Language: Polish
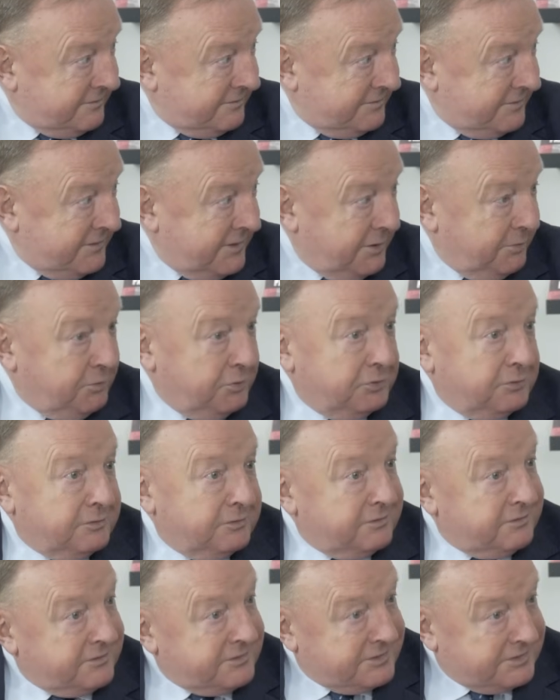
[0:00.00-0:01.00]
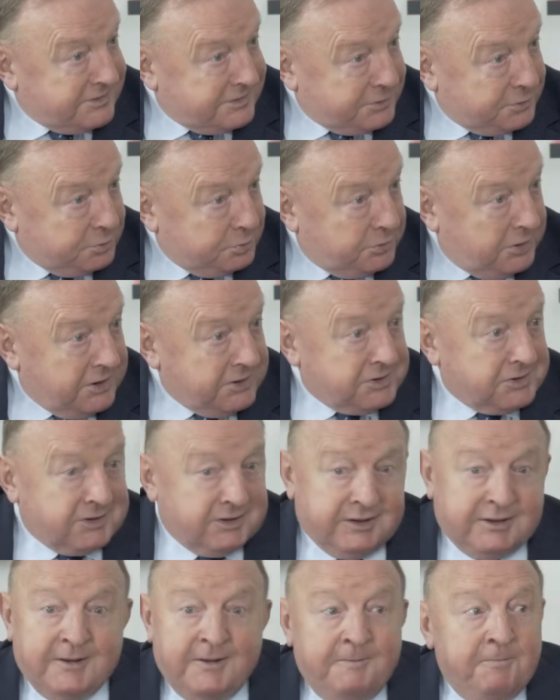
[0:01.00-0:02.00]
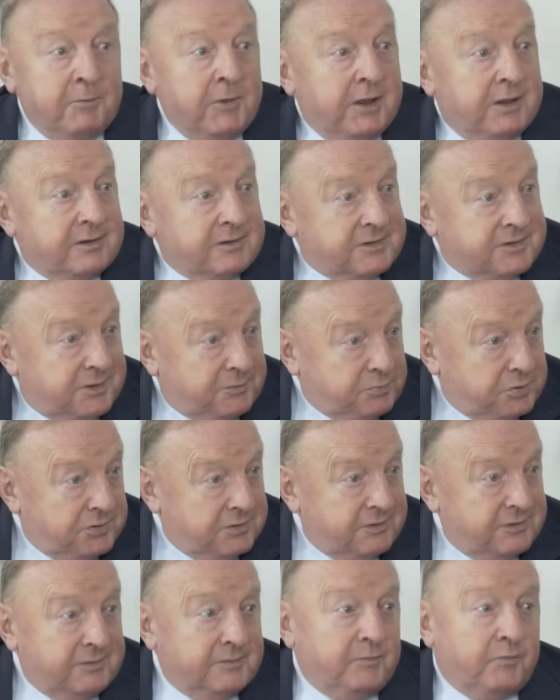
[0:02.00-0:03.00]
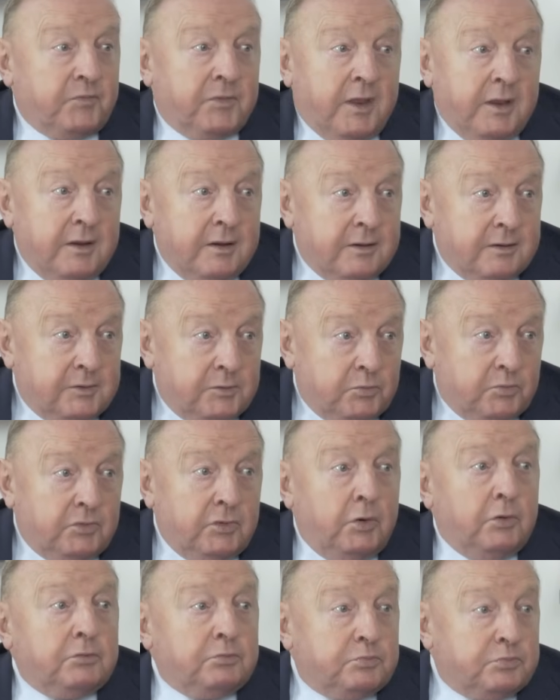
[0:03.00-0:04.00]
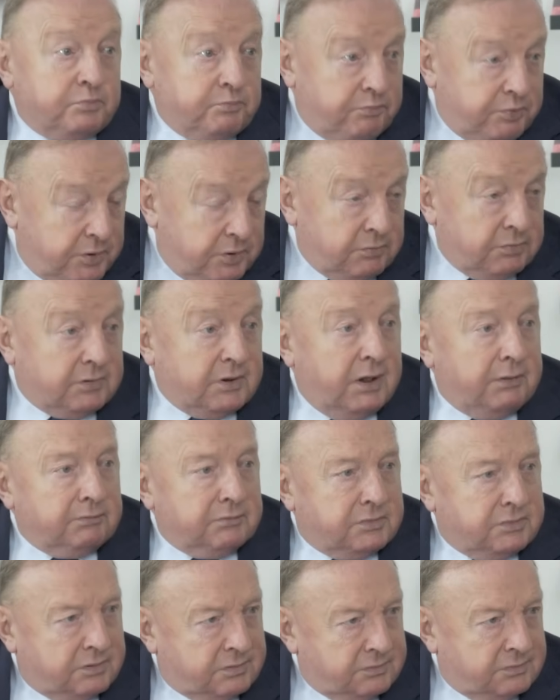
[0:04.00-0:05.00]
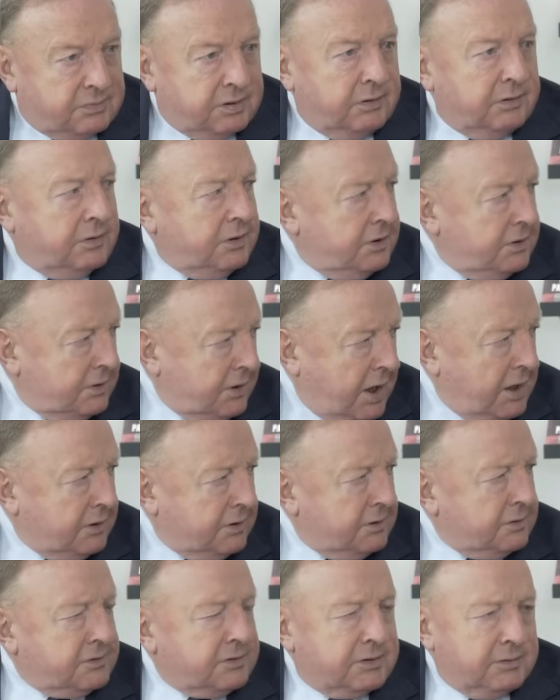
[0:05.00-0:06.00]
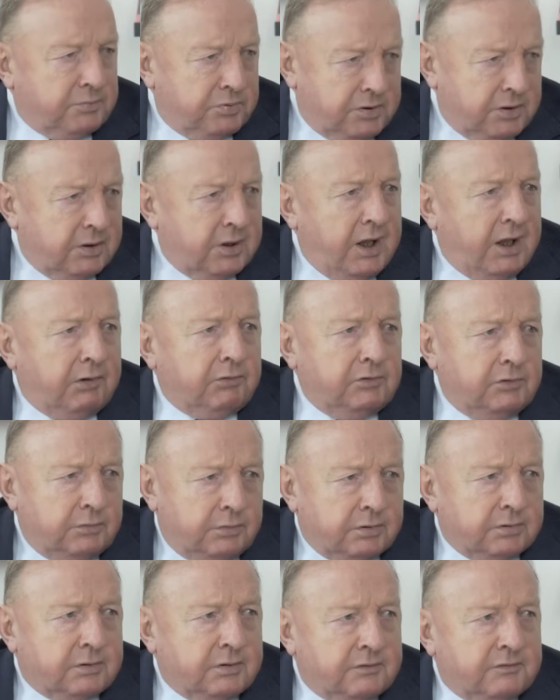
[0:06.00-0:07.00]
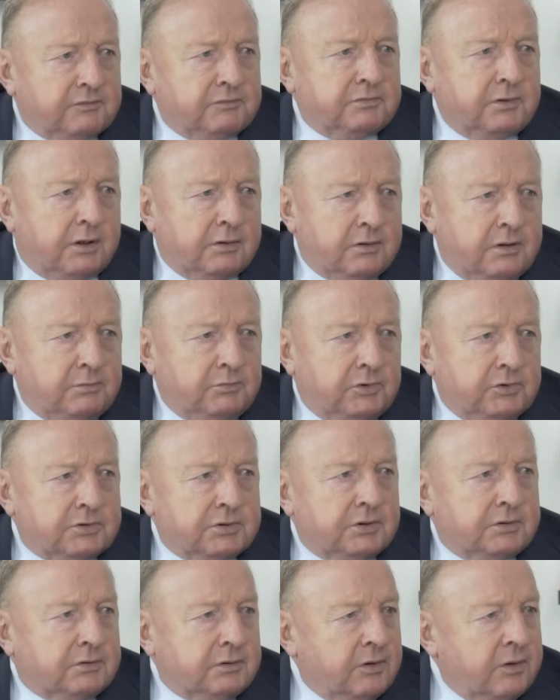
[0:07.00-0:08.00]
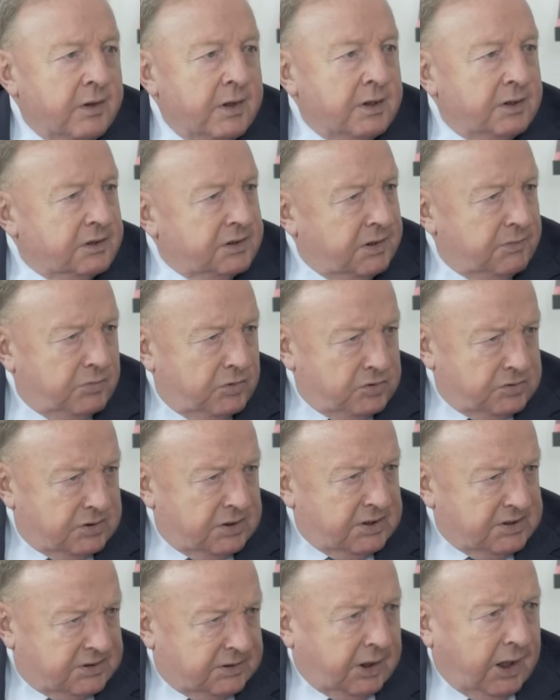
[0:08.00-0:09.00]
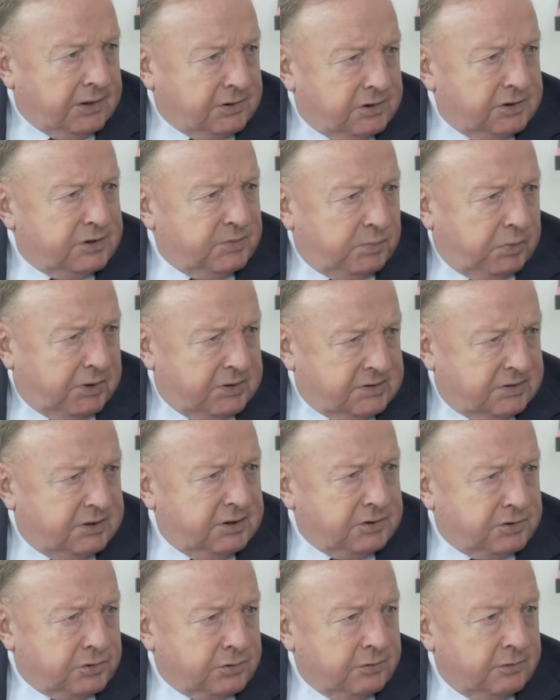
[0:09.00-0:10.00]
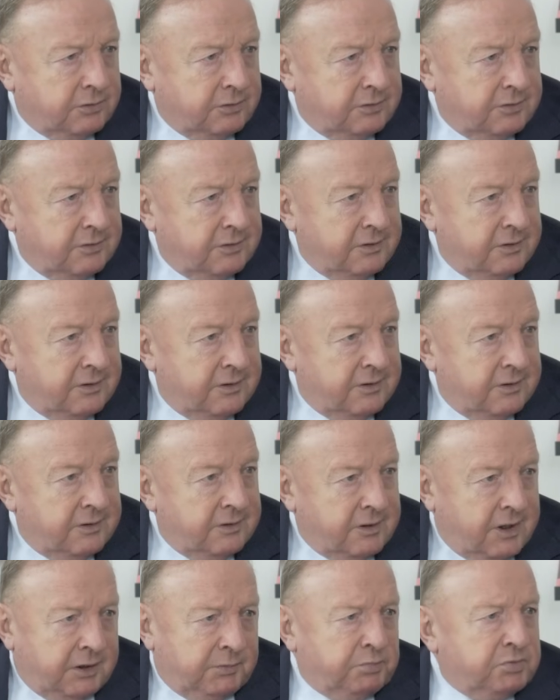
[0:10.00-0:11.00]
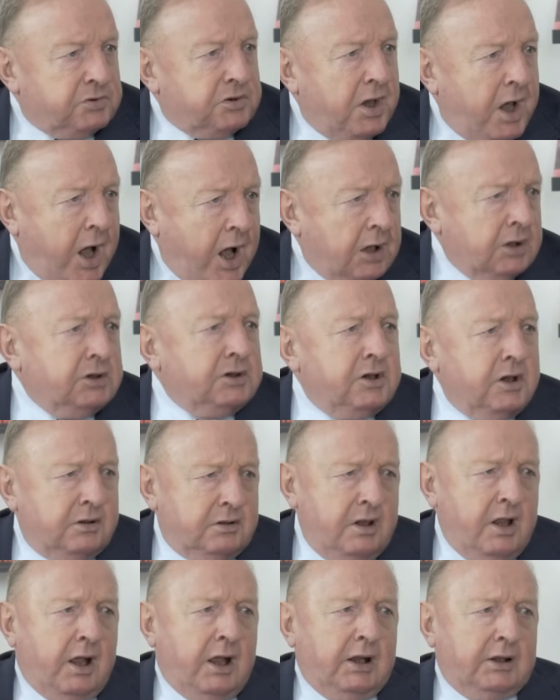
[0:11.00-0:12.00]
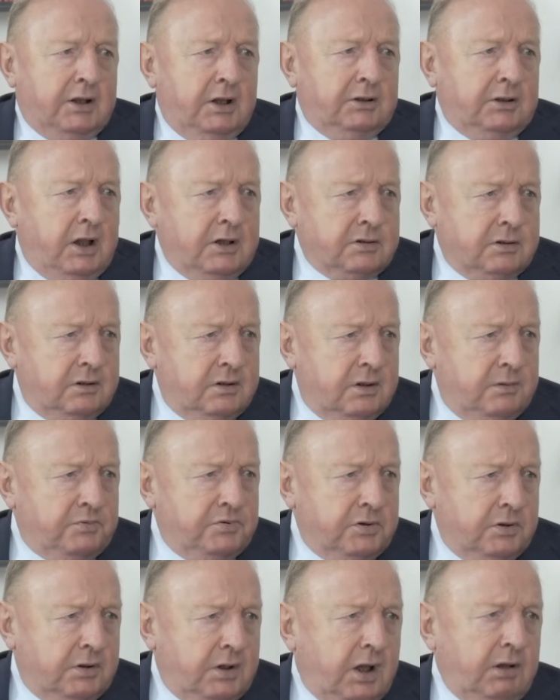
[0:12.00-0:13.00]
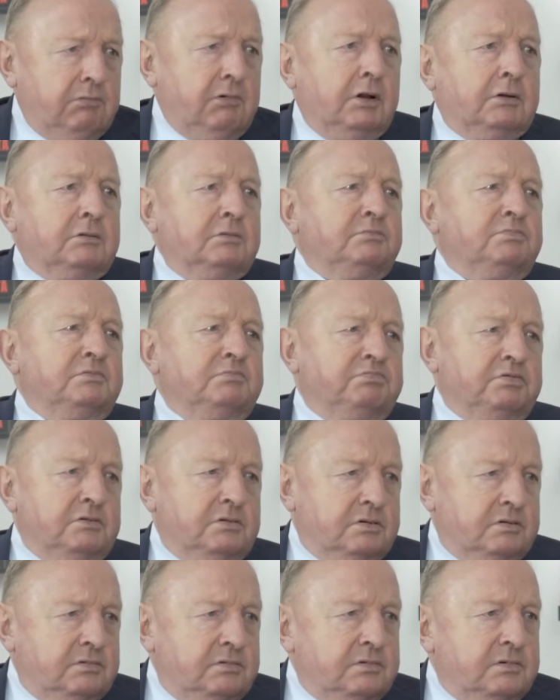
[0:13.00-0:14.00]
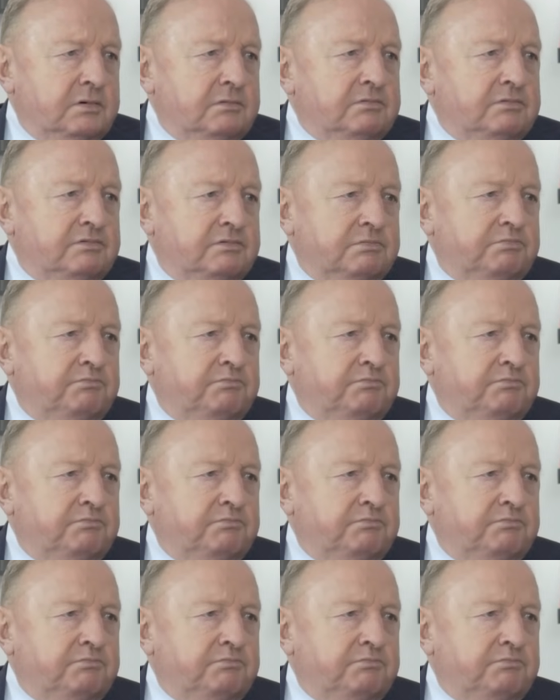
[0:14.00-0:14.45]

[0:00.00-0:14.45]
nie był skuteczny, żeby, no był tam trochę rakiet się przedarło, bo to wiadomo, że to nie można stracić prestiżu jakby ja ani jedna rakieta się nie przedarła, to po prostu no,